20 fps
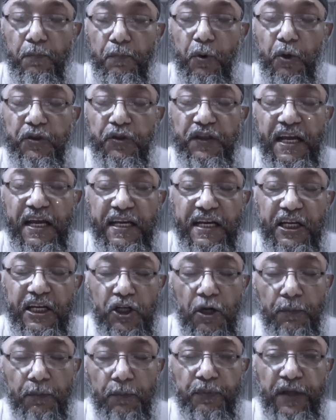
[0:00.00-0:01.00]
প্রতিটি
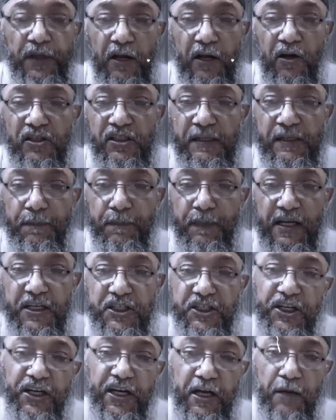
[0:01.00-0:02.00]
শব্দের কনসেপ্টটাই
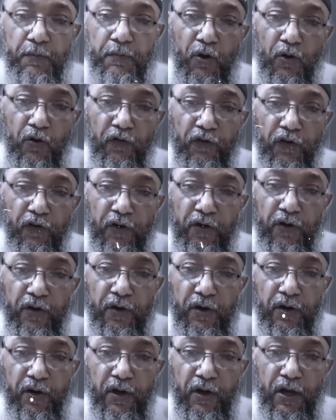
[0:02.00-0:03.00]
শির্ক এবং কুফর
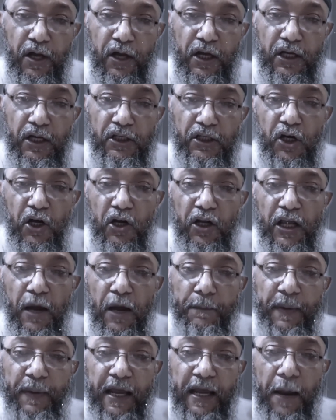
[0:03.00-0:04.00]
যখনই
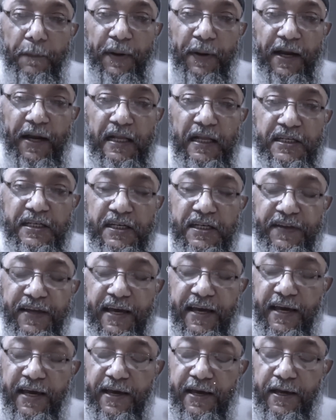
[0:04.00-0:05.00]
আপনি ক্যাপিটাল জি
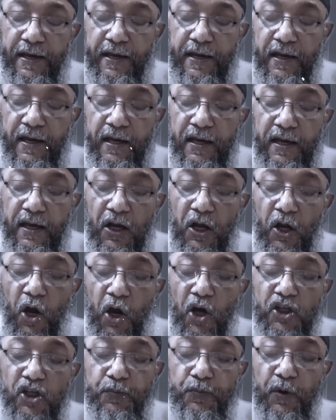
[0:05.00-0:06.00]
দিয়ে
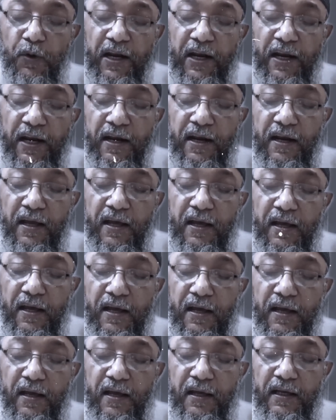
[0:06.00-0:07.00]
গডস বললেন
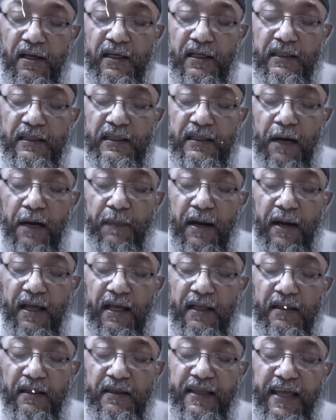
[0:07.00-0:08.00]
তার মানে
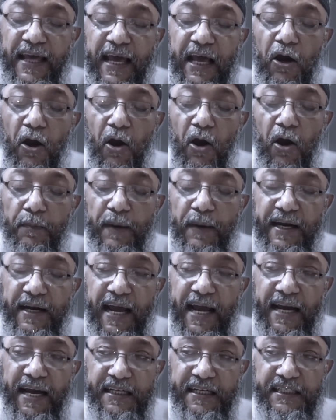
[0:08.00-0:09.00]
দি গড বা
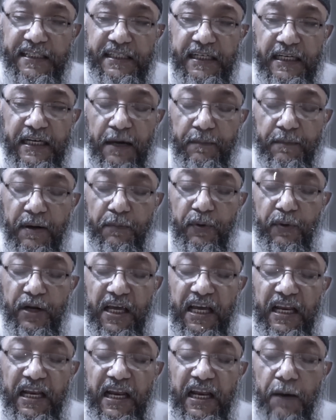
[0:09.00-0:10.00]
ডেটি যেটাকে আমরা
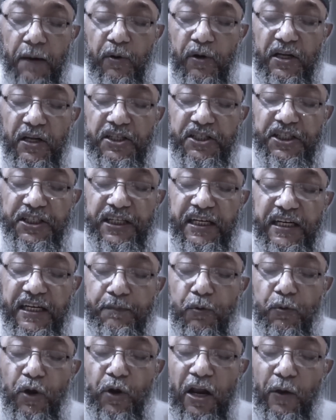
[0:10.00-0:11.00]
বলি ইলা বলি সেটারই
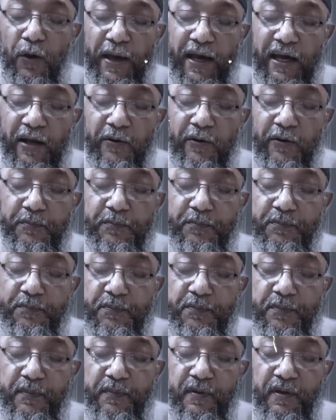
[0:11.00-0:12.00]
প্লুরাল হয়ে গেল
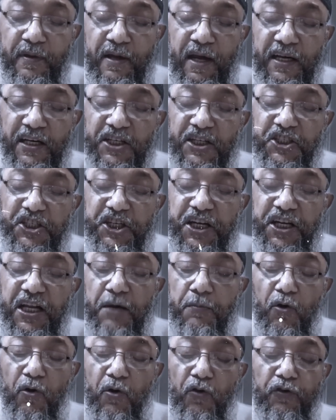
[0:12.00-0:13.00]
এটা শির্ক
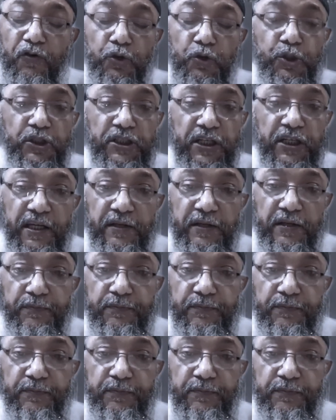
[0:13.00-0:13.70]
এবং কুফর দুটাই